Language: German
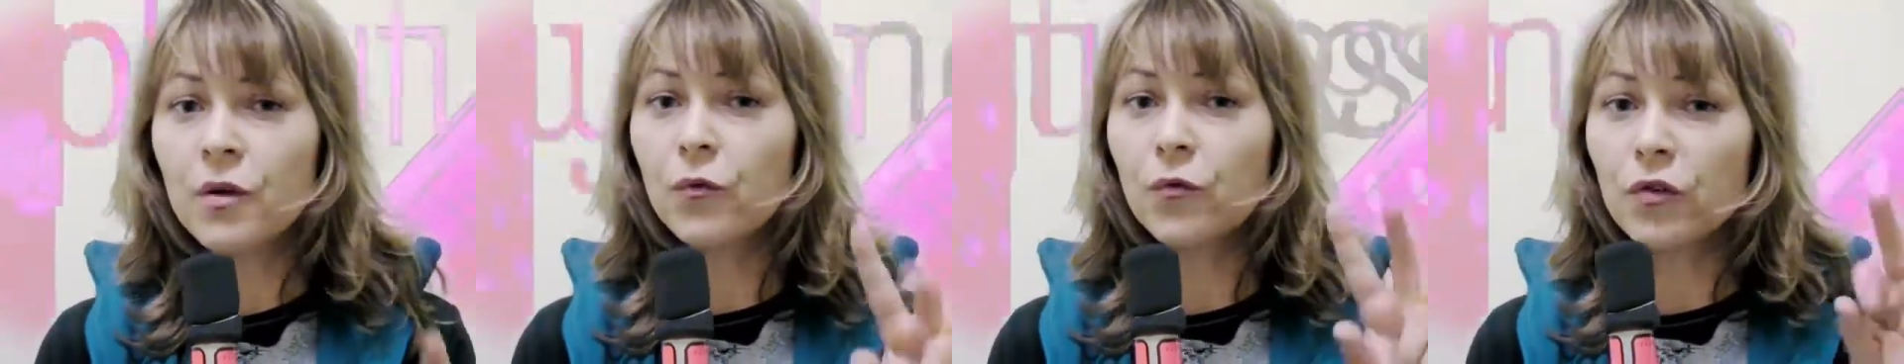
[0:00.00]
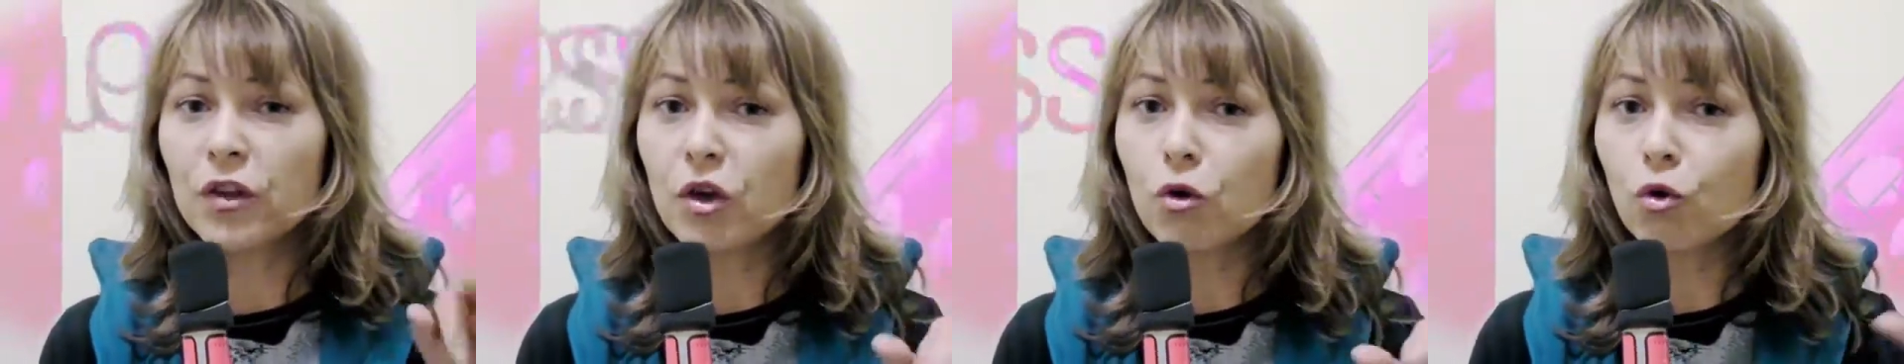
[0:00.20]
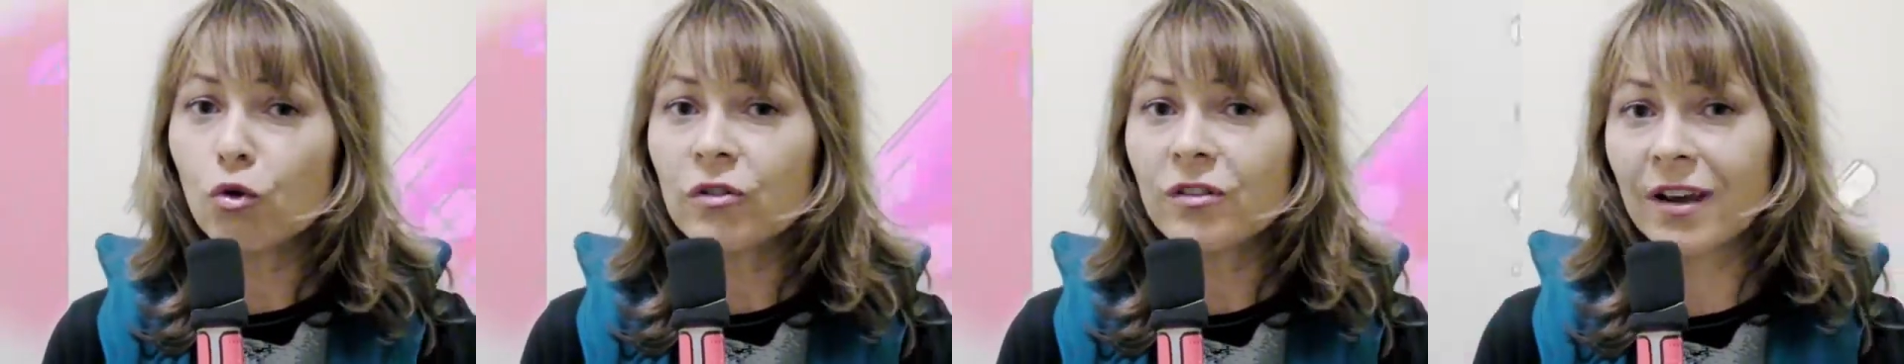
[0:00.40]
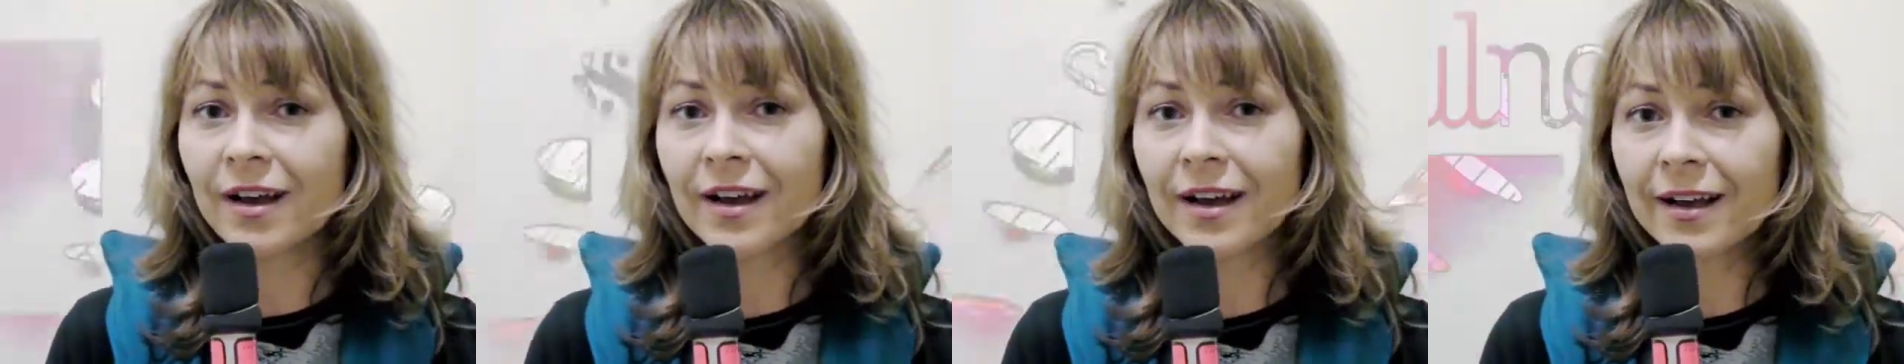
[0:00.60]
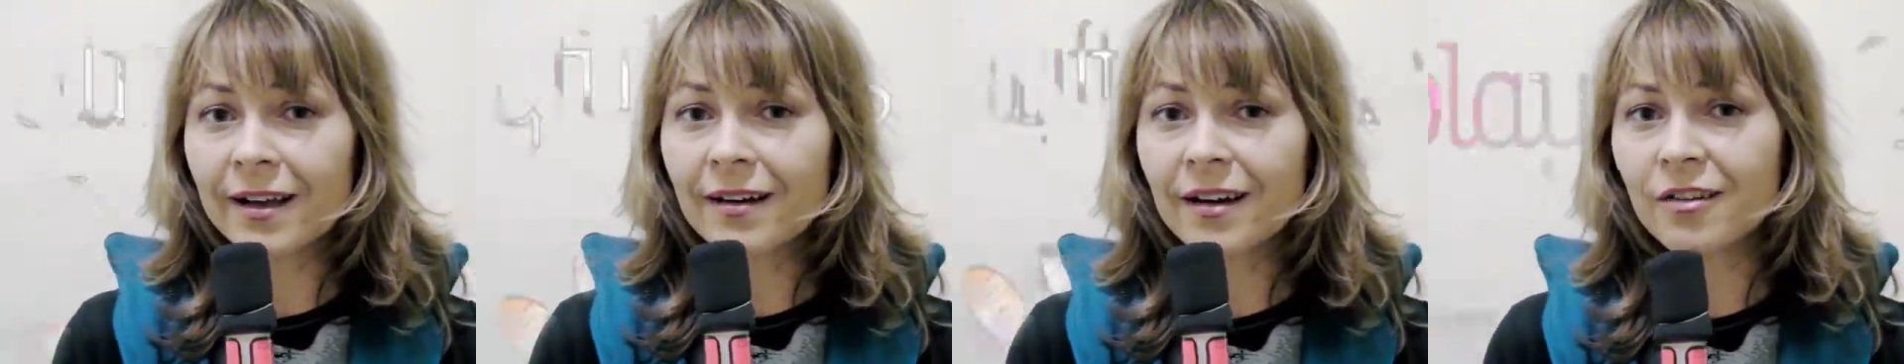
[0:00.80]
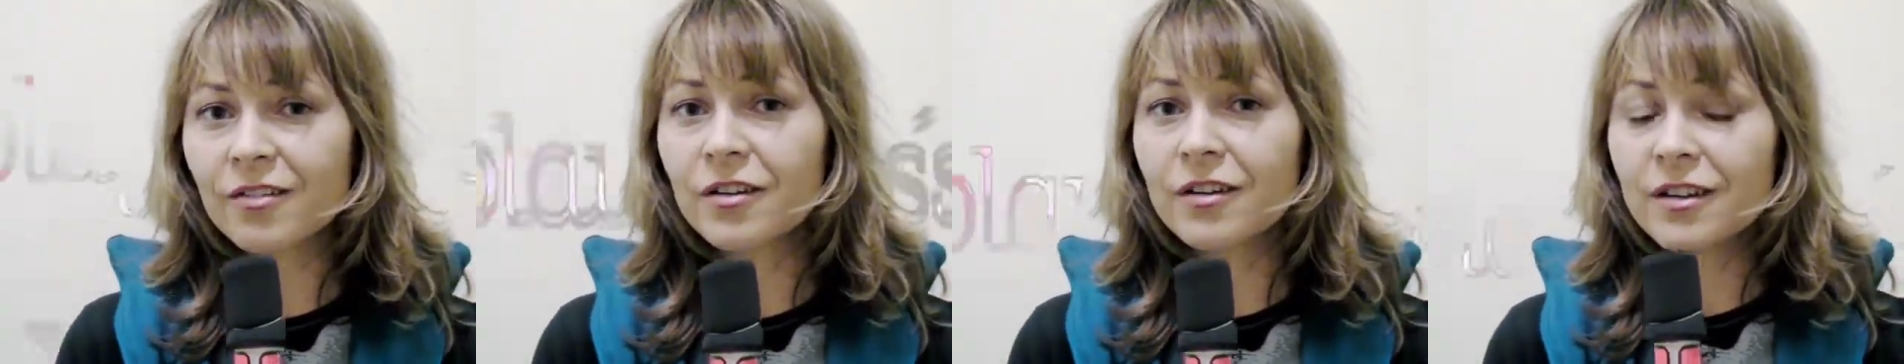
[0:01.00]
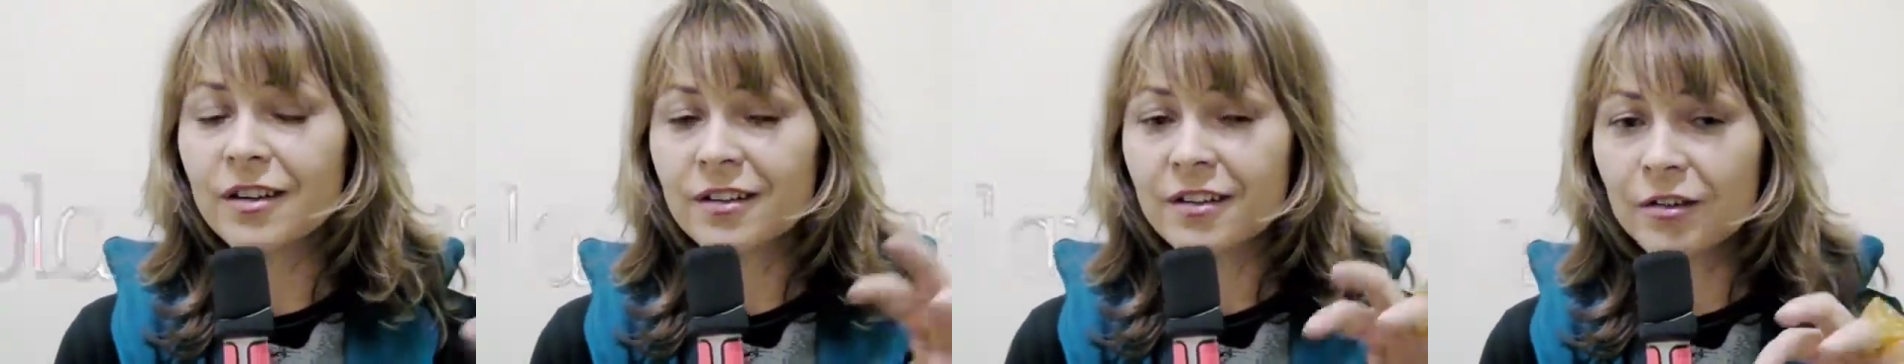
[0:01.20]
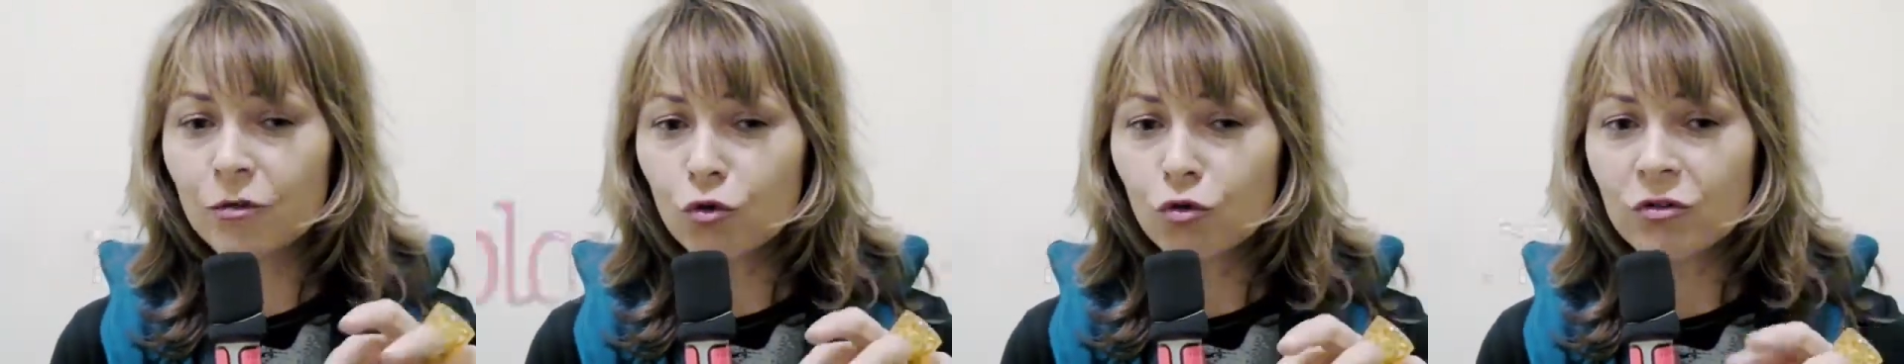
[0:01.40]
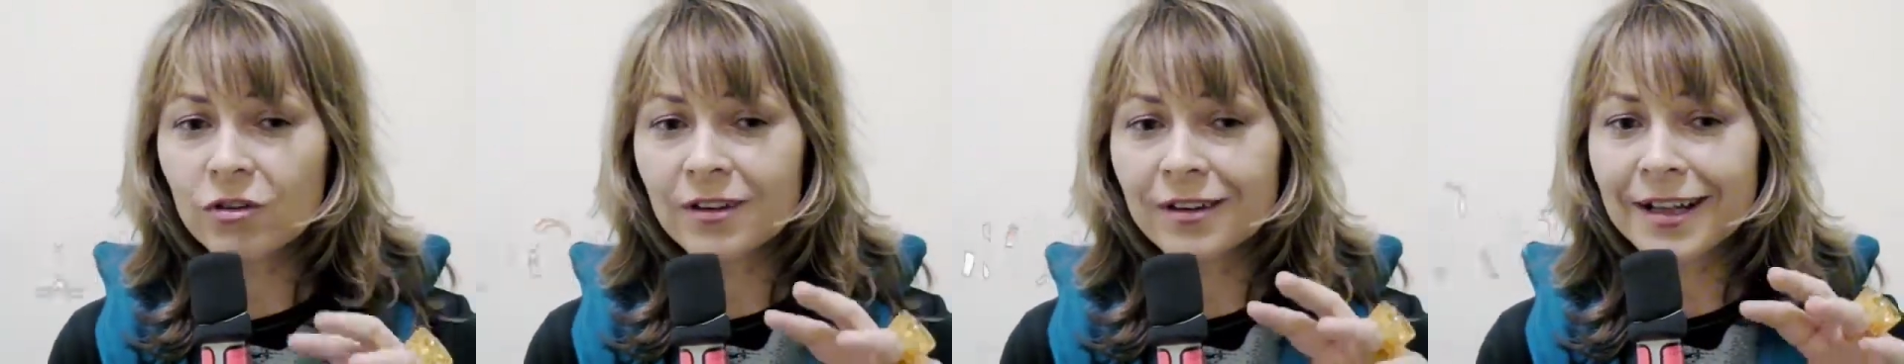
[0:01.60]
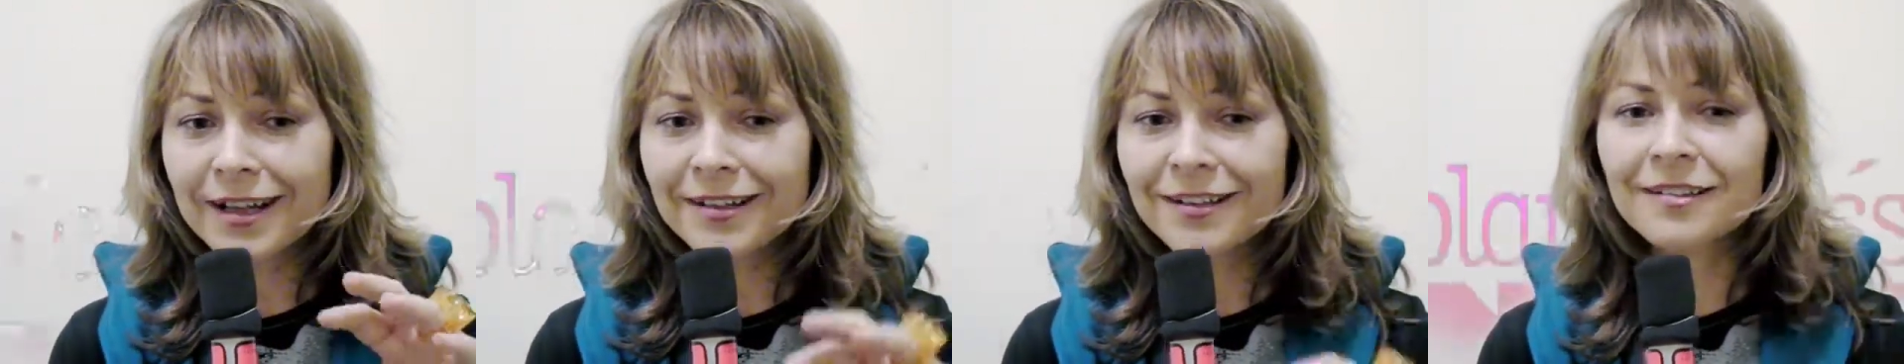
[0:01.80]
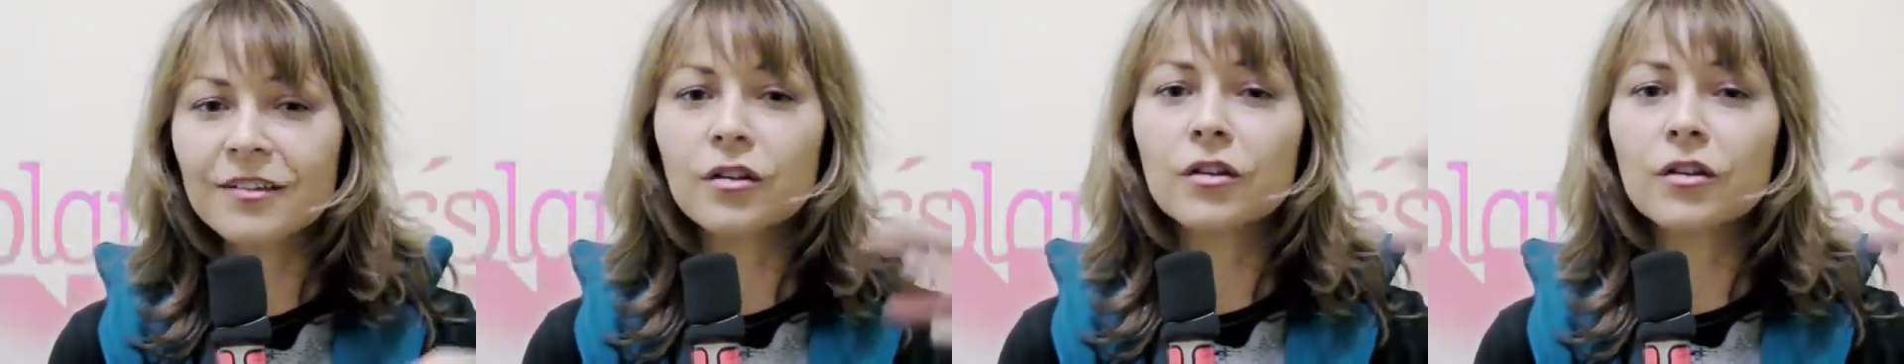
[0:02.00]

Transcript: futile, also nicht useless,